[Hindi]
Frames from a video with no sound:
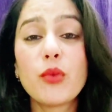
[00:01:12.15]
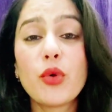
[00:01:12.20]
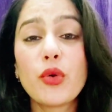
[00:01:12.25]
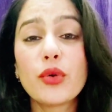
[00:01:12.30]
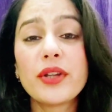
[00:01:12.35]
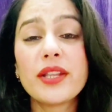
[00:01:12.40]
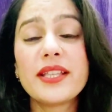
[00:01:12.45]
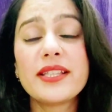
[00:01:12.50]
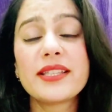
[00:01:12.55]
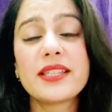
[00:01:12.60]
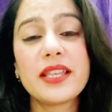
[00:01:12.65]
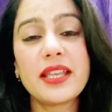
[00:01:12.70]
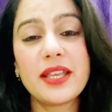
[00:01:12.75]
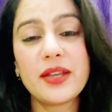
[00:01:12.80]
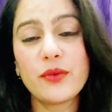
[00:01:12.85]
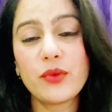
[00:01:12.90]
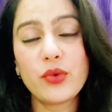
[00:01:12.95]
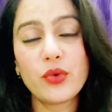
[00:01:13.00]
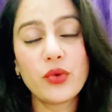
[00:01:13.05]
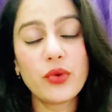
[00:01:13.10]
बॉडी से
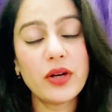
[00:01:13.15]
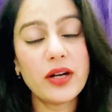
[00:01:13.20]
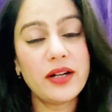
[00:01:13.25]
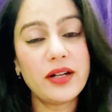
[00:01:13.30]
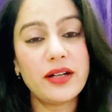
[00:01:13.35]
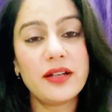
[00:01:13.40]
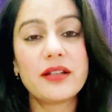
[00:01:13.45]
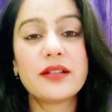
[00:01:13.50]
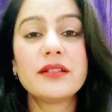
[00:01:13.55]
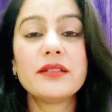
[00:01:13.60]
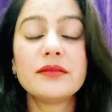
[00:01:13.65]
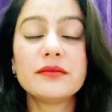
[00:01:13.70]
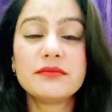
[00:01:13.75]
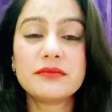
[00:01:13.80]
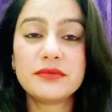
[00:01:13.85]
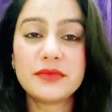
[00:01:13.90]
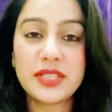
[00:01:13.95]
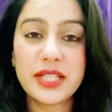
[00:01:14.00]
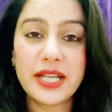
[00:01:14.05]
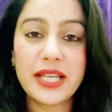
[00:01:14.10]
है वो हर
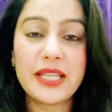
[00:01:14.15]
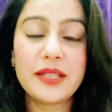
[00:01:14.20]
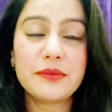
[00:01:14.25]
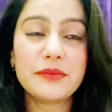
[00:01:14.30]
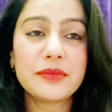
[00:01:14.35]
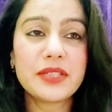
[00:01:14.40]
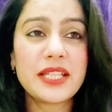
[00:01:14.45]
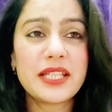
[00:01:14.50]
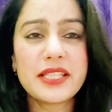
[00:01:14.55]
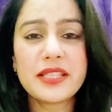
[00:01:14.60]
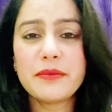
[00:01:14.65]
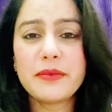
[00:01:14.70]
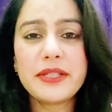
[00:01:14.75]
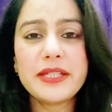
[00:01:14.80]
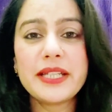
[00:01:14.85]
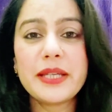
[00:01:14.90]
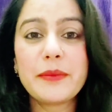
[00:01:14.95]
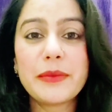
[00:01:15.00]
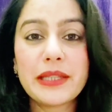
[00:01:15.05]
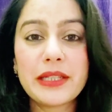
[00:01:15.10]
टाइम किसी
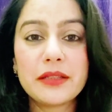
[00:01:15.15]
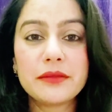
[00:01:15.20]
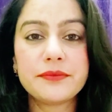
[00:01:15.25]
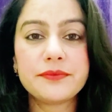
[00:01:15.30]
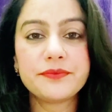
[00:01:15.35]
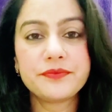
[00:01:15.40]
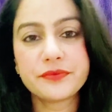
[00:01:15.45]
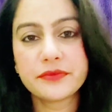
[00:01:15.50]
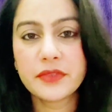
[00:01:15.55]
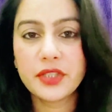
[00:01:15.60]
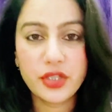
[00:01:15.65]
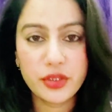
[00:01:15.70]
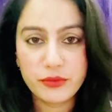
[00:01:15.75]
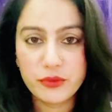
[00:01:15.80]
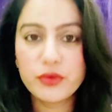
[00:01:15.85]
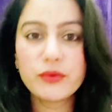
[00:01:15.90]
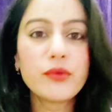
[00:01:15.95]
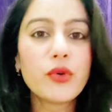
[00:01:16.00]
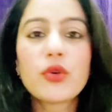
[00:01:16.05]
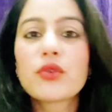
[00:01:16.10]
भी टाइम मतलब
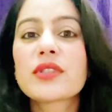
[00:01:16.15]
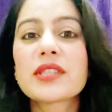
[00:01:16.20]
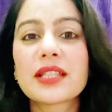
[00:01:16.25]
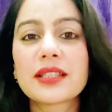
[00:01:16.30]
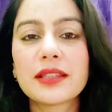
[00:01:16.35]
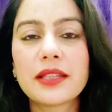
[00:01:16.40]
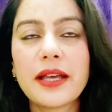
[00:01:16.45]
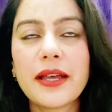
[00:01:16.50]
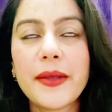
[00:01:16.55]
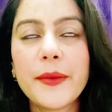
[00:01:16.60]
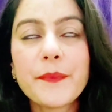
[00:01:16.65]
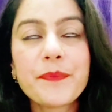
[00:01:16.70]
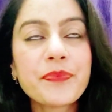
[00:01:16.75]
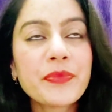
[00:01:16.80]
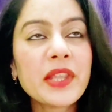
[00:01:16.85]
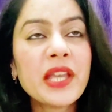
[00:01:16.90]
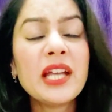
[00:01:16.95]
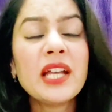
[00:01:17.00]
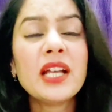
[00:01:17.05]
रिमूव हो सकता है